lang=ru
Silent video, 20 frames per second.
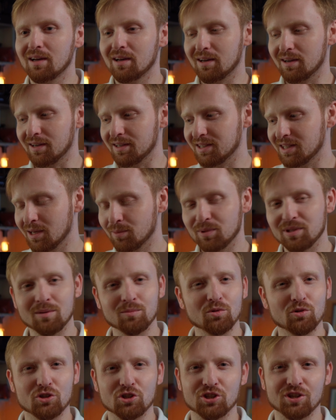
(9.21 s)
А, тема
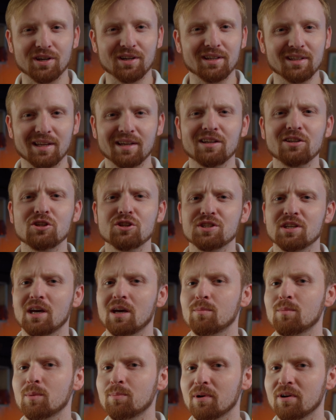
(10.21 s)
немножечко
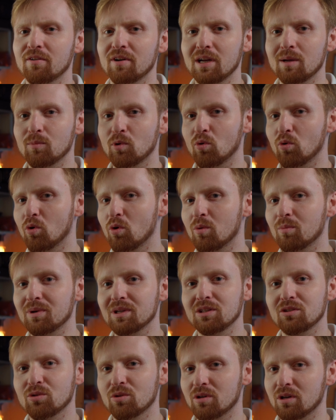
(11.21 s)
риторическая, мы поговорим о
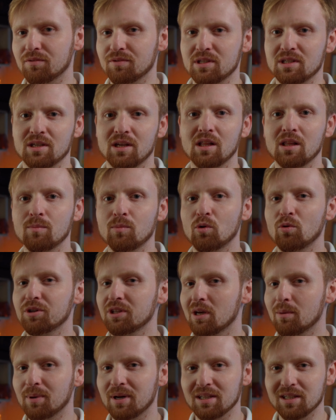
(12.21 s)
мониторах в целом, о
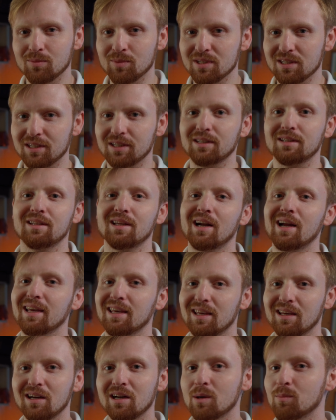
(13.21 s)
необходимости
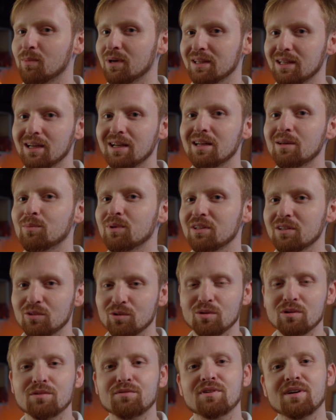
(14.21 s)
дорогих моделей
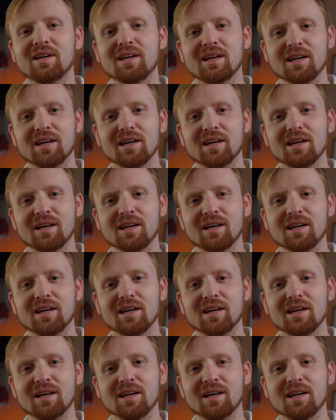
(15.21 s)
мониторов,